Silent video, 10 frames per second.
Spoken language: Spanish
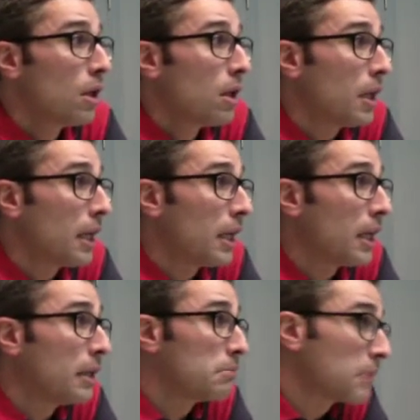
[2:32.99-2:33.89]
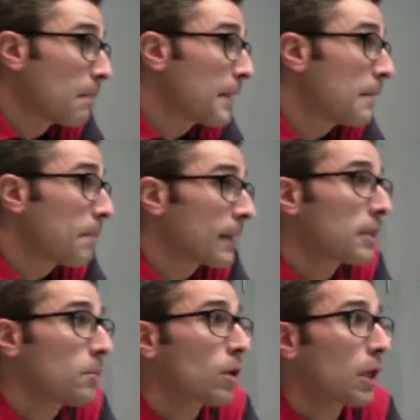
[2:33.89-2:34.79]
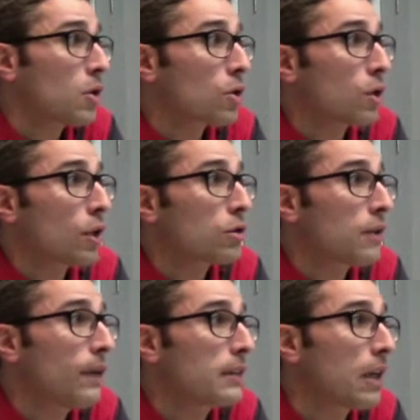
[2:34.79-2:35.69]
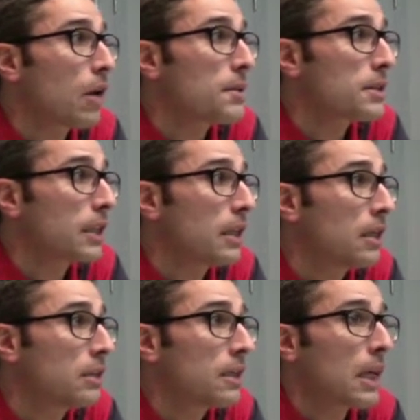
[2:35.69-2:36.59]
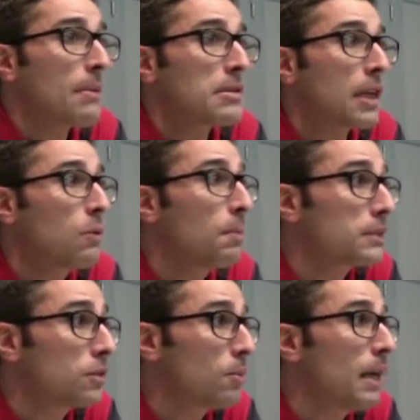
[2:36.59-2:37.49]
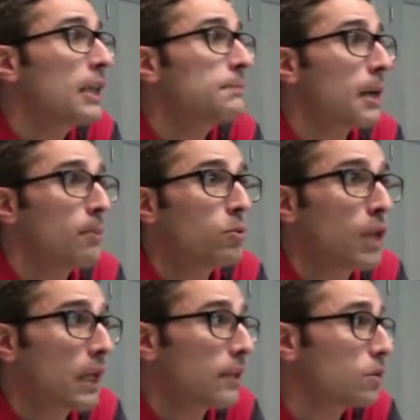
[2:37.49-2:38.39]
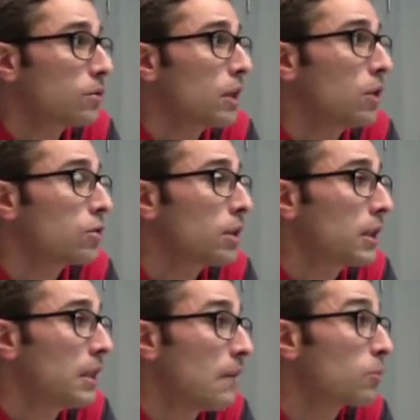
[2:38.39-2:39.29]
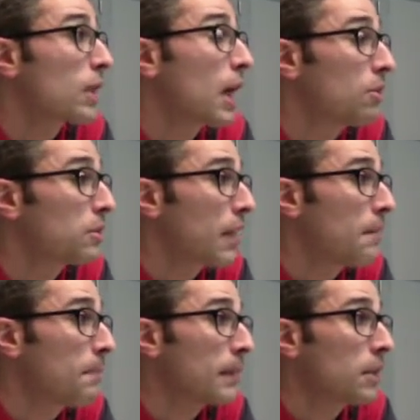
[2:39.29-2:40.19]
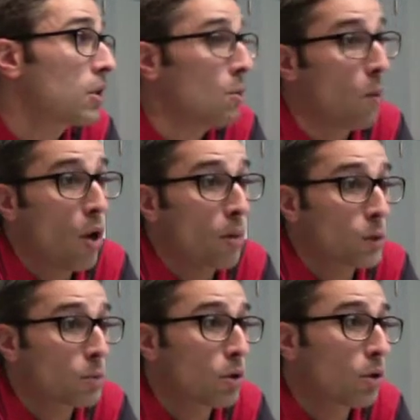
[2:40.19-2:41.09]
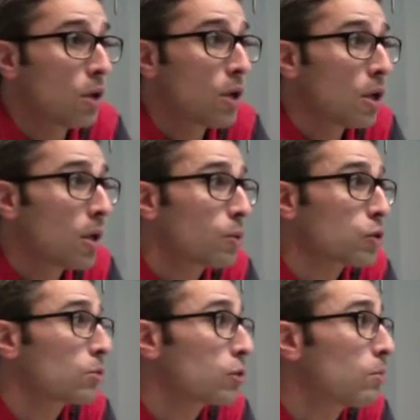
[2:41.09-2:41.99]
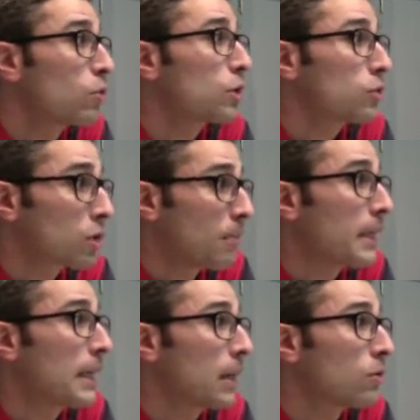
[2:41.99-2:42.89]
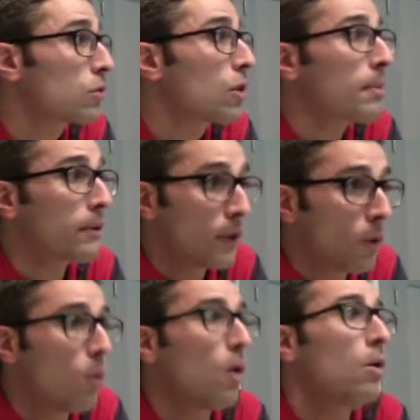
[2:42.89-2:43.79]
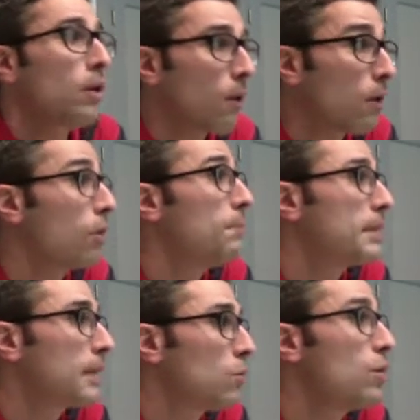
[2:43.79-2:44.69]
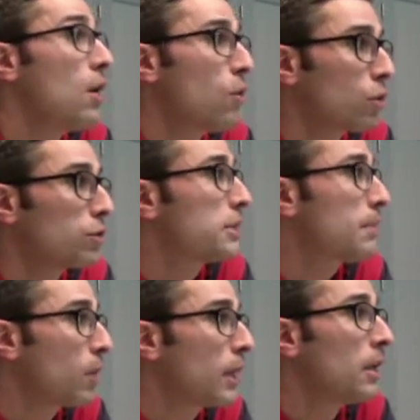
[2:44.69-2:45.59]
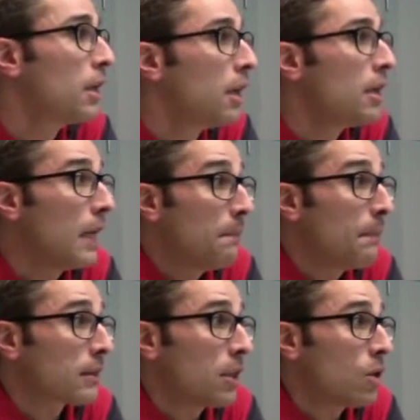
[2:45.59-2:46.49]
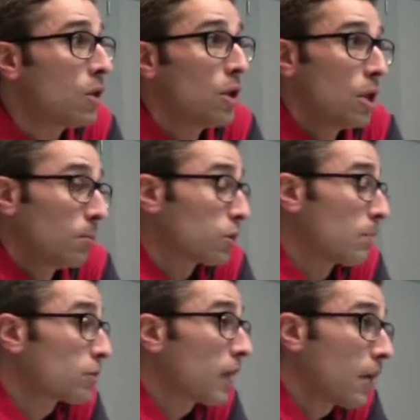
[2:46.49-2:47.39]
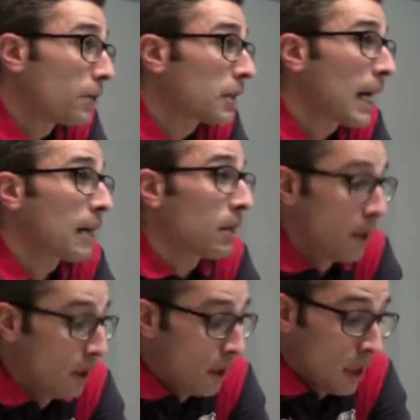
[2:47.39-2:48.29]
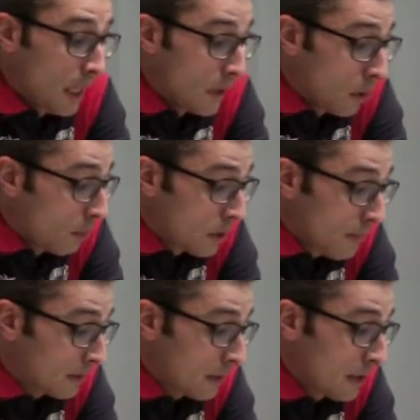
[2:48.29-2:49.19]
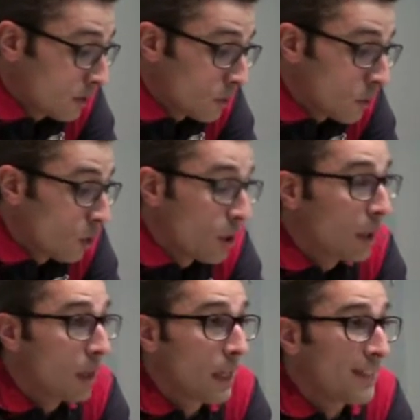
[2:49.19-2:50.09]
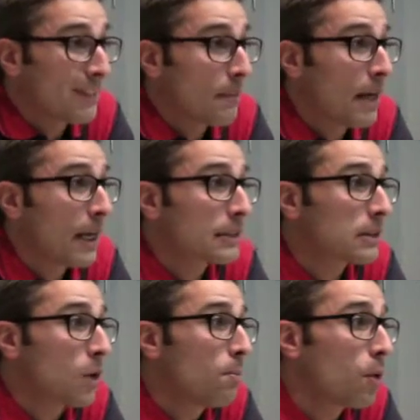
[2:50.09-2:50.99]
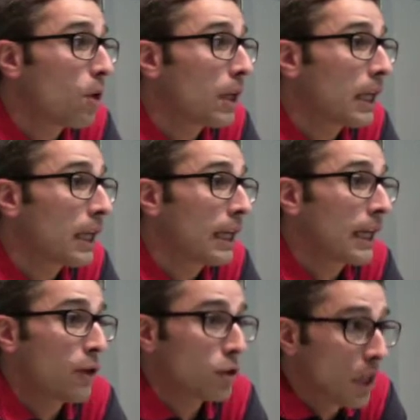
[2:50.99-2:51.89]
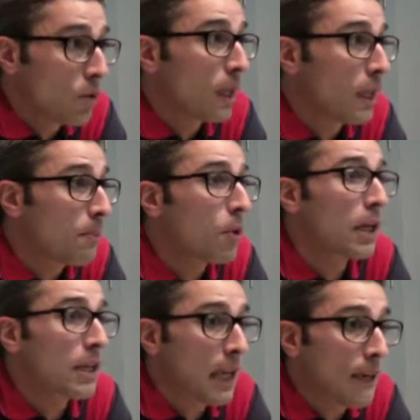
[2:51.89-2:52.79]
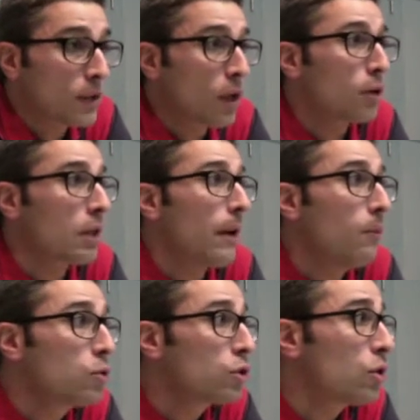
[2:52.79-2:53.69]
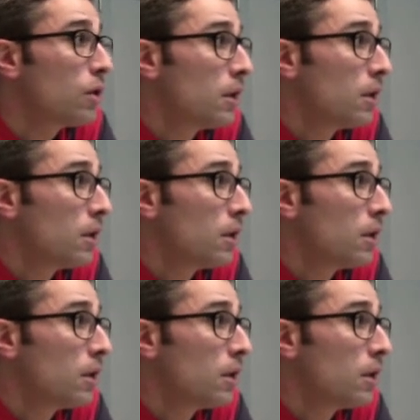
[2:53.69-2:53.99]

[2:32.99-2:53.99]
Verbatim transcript: Eh, también en parte porque yo creo que nos ha faltado a veces el, ser capaces de dar un pasito más para puntearle esos tiros y, y, le hemos dejado entrar en partido un jugador, pues bueno, pues como son muchos de estos americanos, ¿no? De perfil jugón, que cuando le meten una o dos y se ponen en partido, pues le hemos dejado entrar ya digo, pues aparte sobre todo el, tema ha estado un poco en que, en que ellos eran un equipo que, dentro anotaba mucho.